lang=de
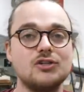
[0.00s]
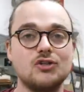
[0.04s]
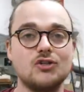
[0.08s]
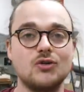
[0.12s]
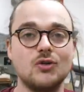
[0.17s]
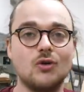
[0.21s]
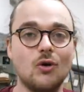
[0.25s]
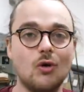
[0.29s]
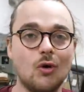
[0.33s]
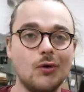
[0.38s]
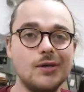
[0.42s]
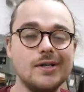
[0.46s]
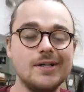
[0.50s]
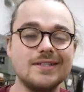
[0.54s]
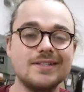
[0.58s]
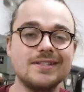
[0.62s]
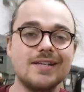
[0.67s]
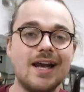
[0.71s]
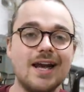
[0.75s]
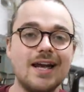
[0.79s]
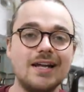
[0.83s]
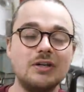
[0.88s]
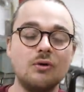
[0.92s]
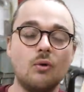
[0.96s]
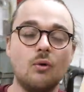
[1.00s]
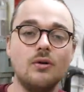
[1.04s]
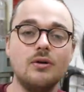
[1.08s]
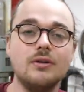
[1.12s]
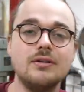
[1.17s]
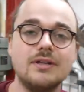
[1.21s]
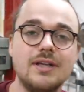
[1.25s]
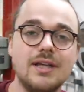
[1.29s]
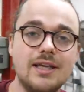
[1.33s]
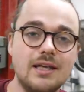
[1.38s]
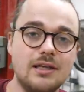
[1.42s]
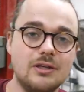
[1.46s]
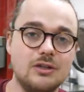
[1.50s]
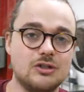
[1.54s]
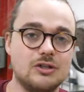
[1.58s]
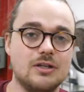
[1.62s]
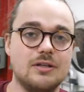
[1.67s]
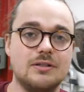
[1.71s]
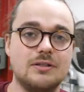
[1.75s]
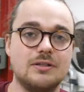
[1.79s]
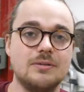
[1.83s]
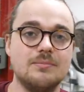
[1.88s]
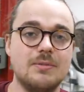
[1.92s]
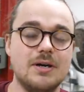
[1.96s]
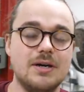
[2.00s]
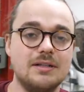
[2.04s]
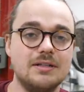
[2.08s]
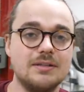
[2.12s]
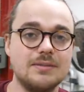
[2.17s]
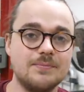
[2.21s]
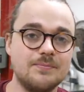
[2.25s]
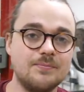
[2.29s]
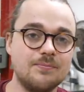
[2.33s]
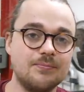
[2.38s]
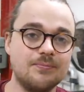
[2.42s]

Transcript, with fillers: Stück Holz einen runden Gegenstand gemacht.